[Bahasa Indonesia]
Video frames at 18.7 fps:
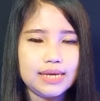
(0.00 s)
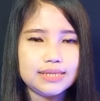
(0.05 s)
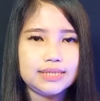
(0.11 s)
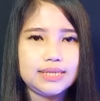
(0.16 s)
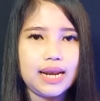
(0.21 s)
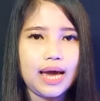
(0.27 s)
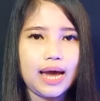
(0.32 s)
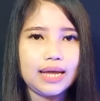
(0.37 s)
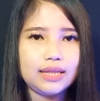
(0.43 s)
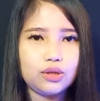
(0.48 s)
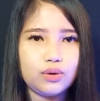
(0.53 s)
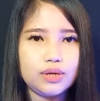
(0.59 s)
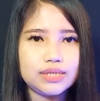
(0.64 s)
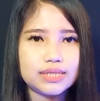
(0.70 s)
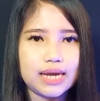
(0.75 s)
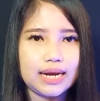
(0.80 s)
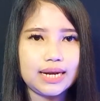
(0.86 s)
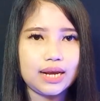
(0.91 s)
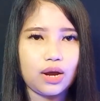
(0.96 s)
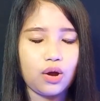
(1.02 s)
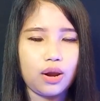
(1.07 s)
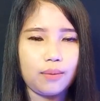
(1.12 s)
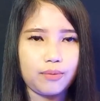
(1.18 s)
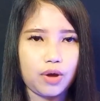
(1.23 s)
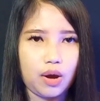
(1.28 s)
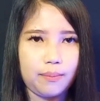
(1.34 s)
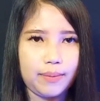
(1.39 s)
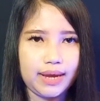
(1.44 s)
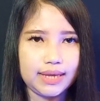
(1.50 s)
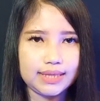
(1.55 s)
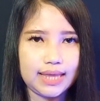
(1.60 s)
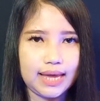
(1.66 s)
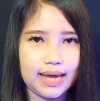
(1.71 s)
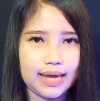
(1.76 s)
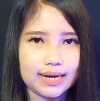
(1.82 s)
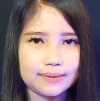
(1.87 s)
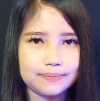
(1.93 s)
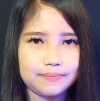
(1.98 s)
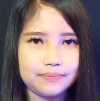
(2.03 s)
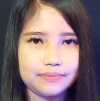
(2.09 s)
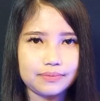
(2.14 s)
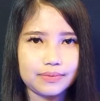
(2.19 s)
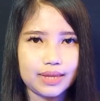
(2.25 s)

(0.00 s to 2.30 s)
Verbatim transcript: silakan tuliskan di kolom komentar.